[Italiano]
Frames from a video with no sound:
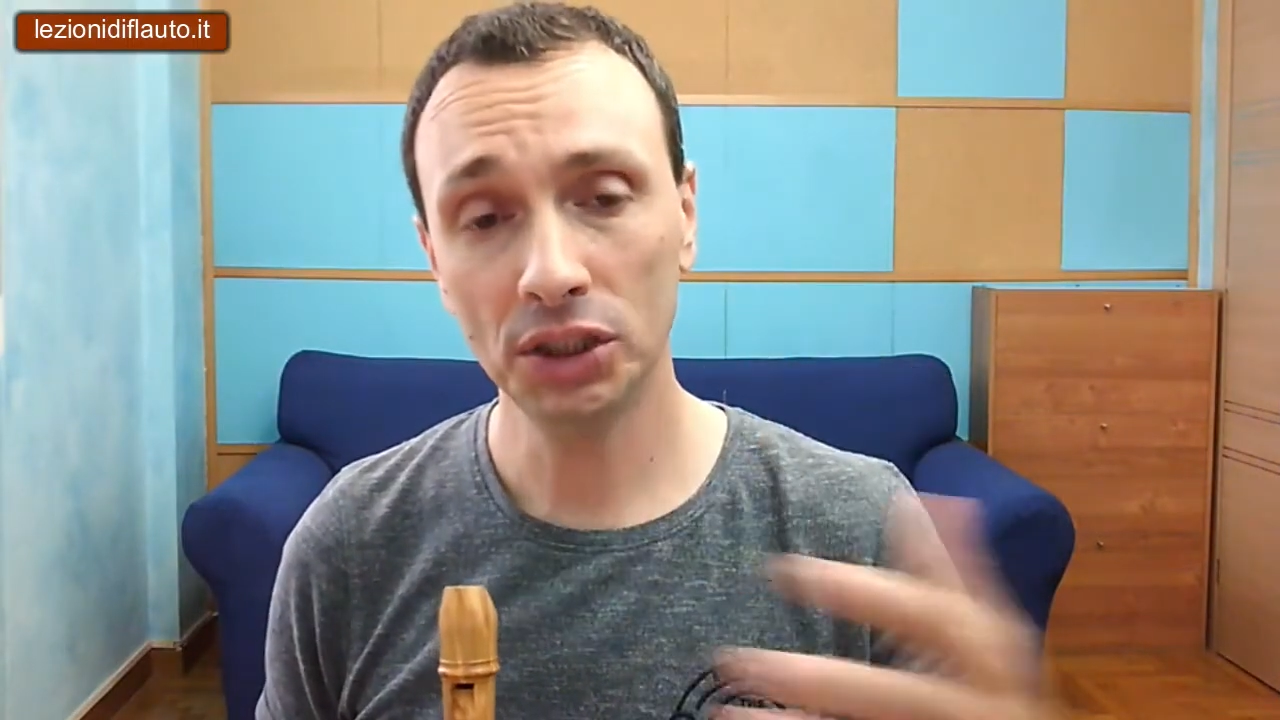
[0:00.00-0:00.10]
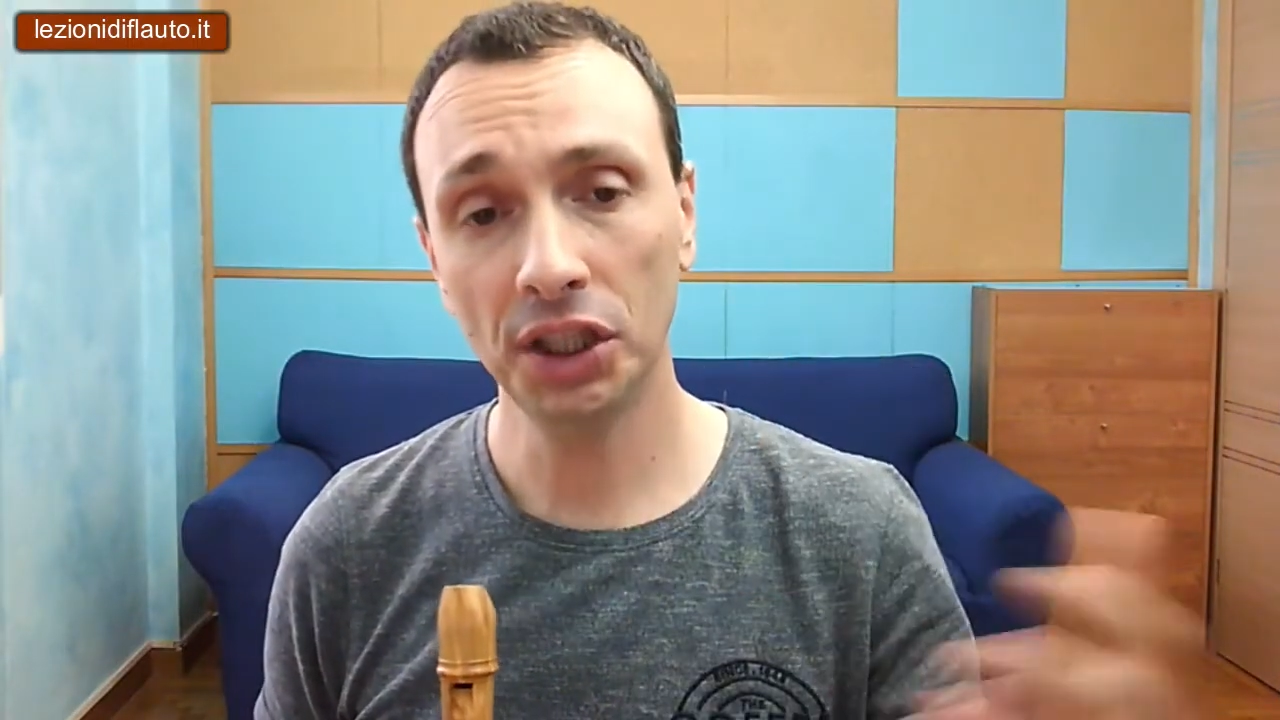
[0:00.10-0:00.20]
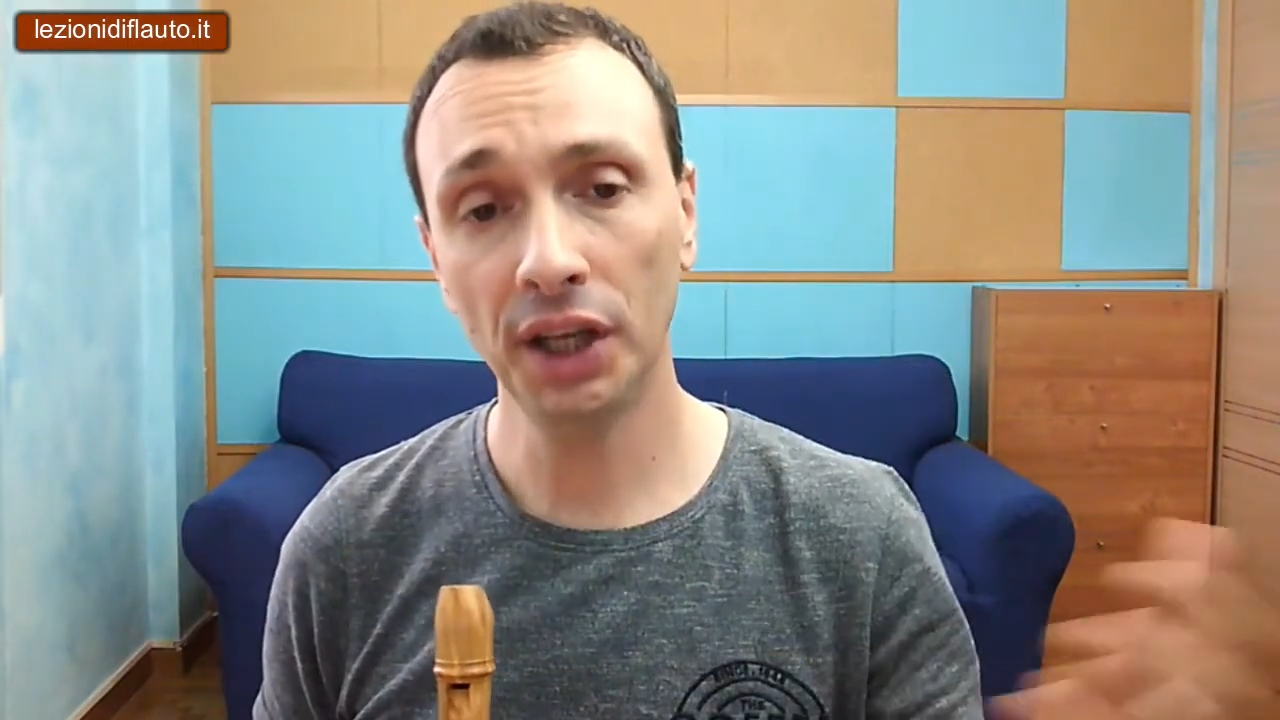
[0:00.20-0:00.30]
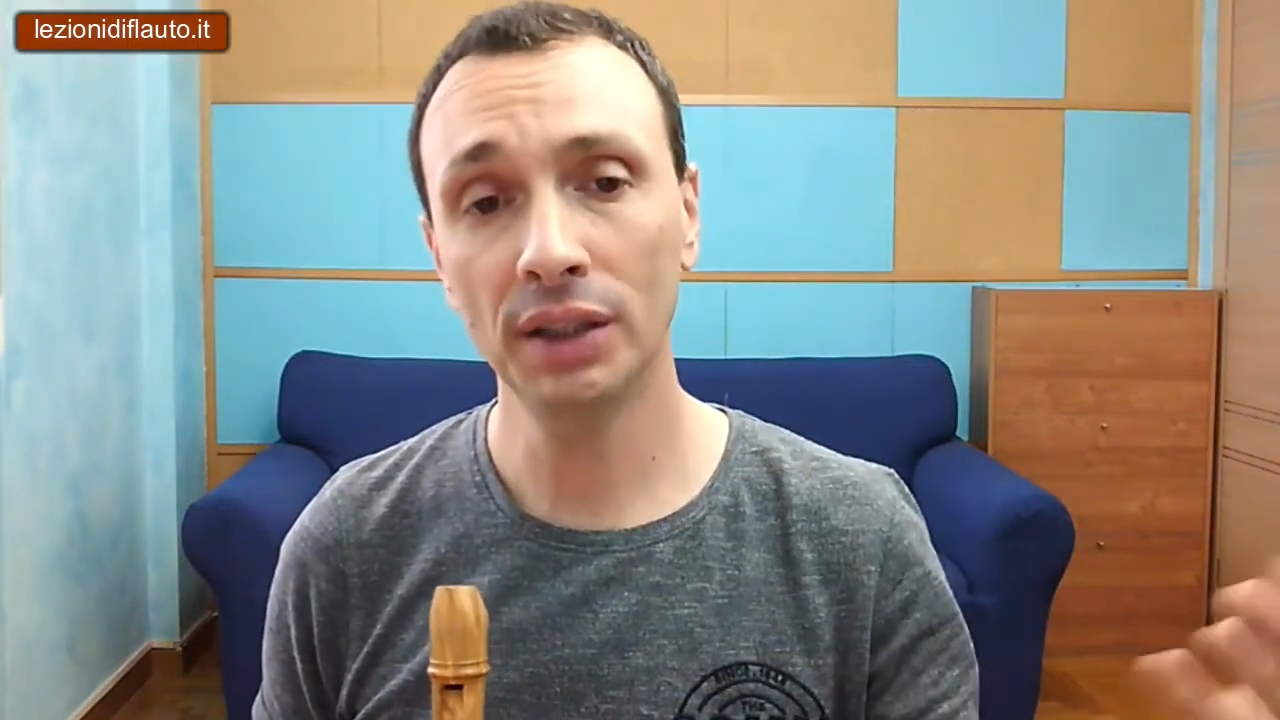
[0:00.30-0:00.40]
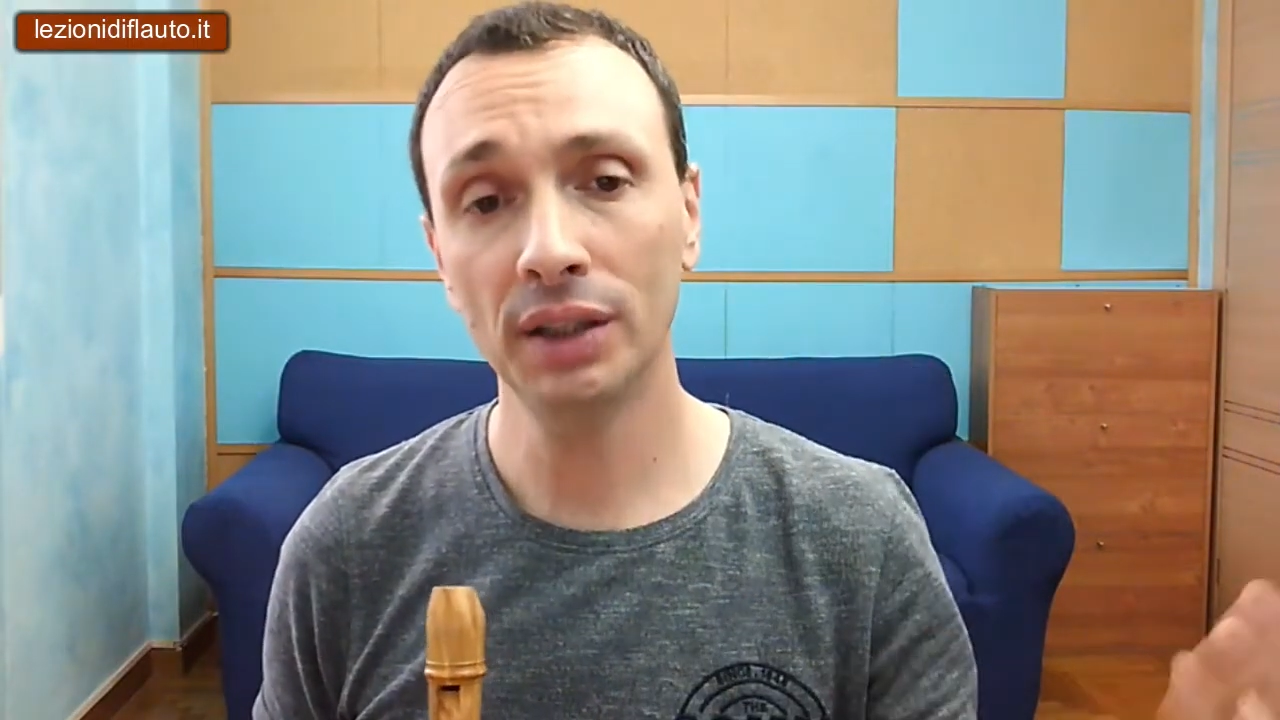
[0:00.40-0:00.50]

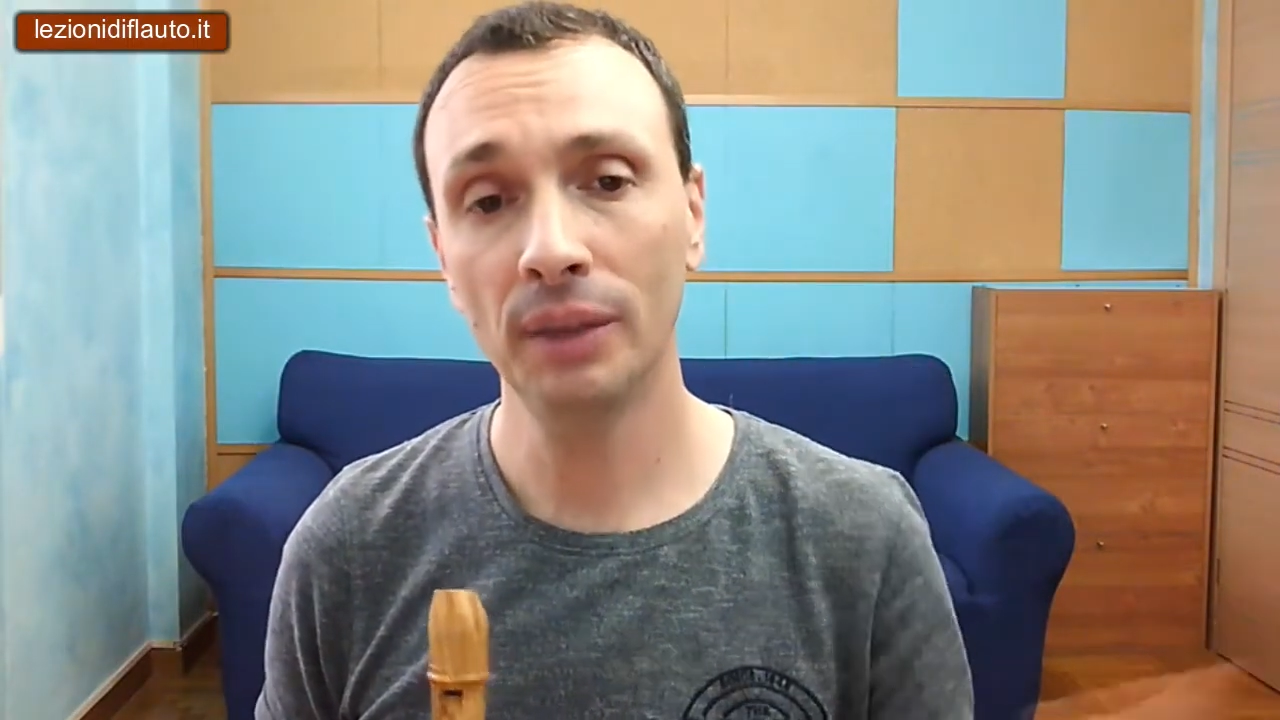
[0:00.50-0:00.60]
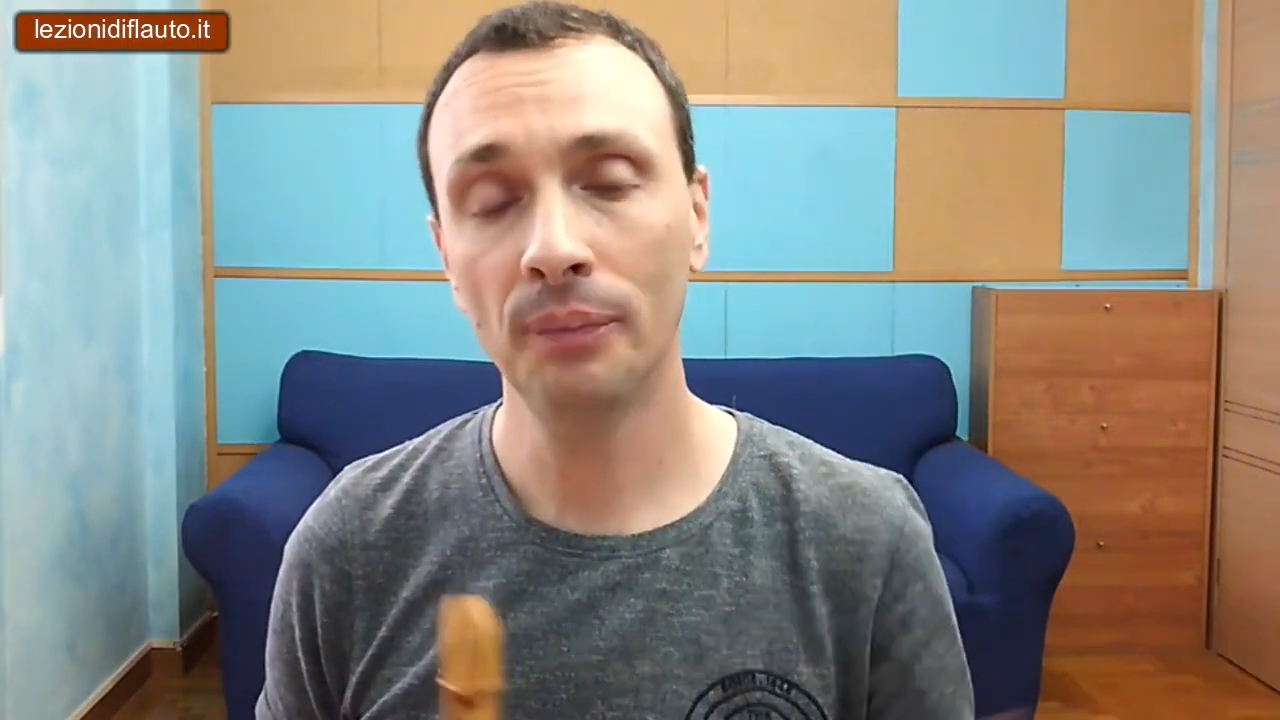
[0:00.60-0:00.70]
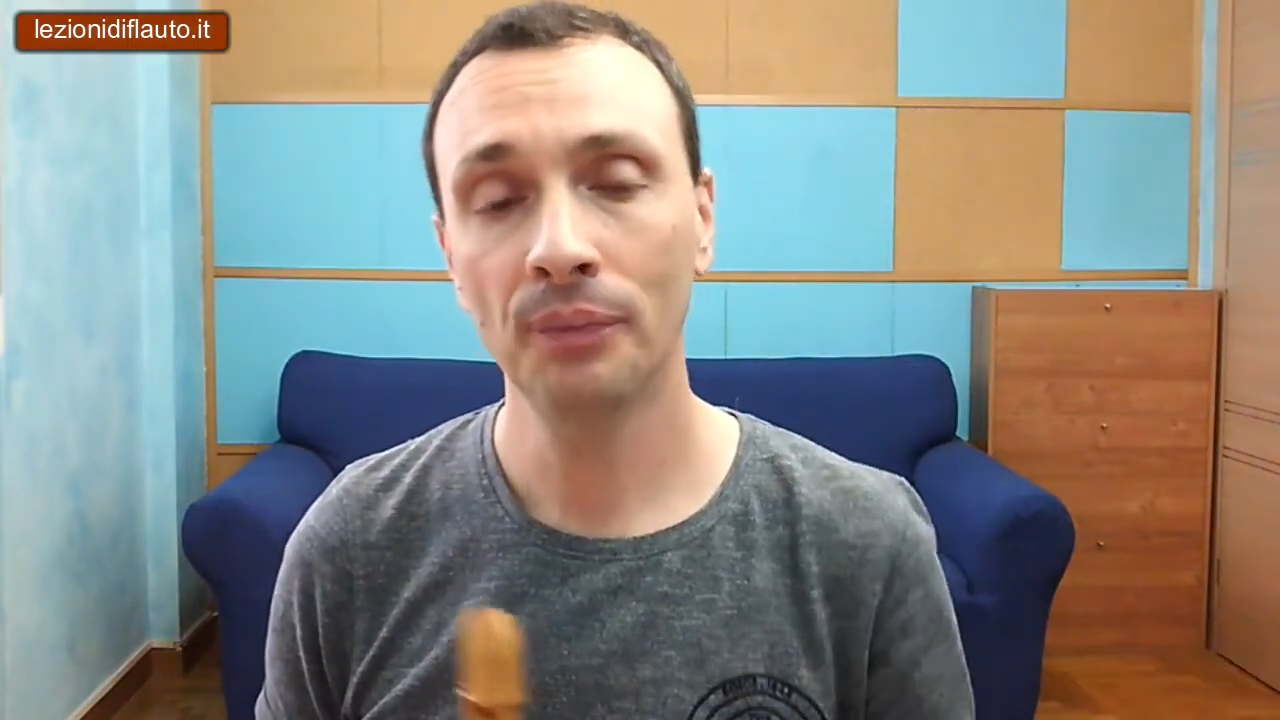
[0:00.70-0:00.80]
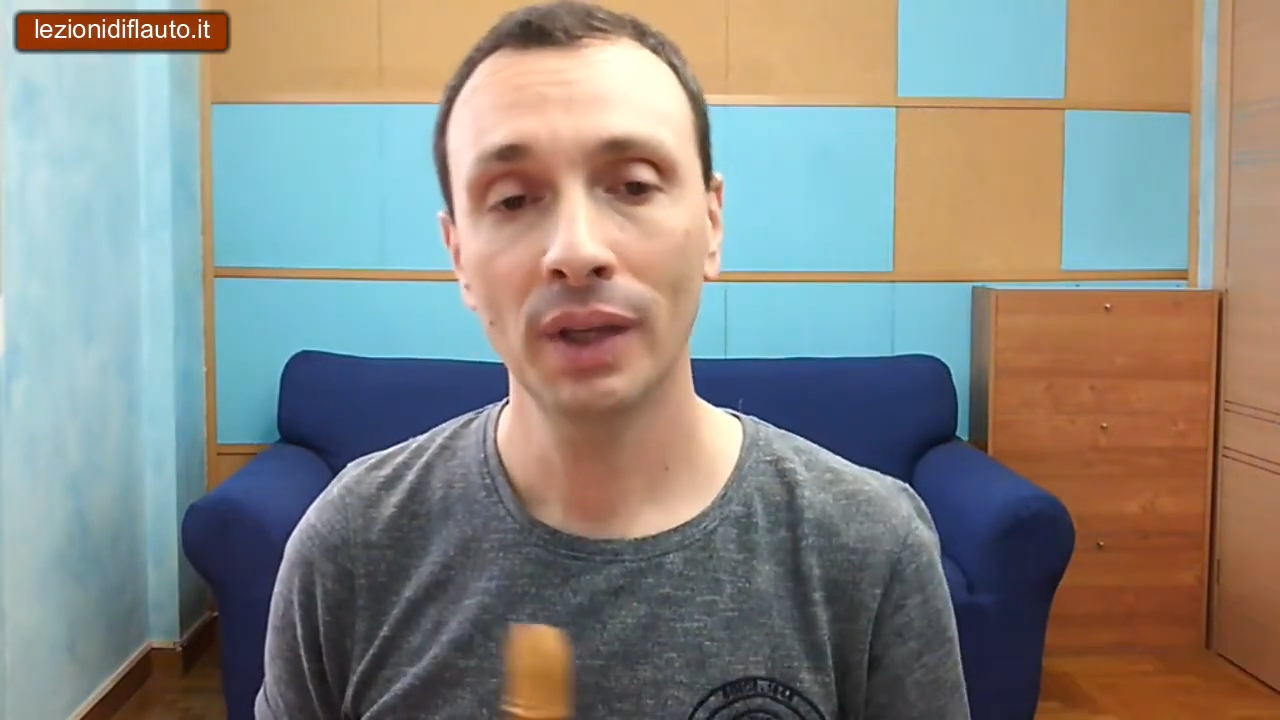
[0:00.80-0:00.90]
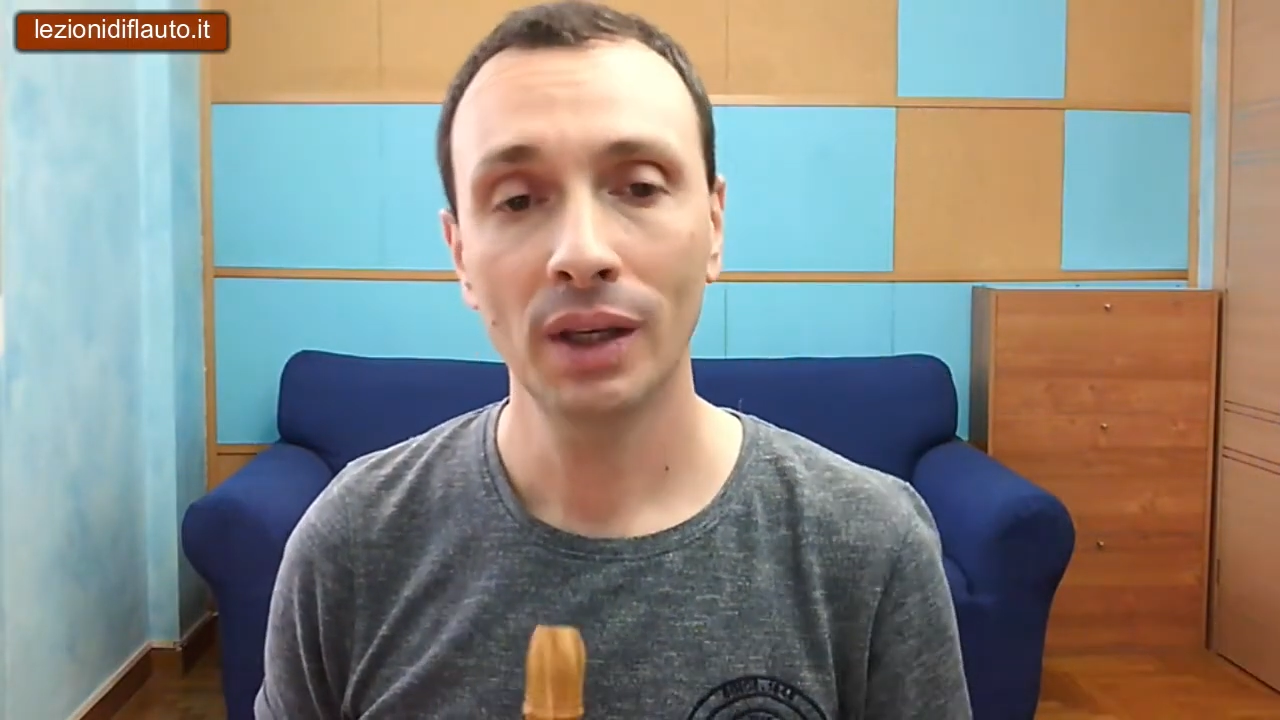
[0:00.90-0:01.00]
scende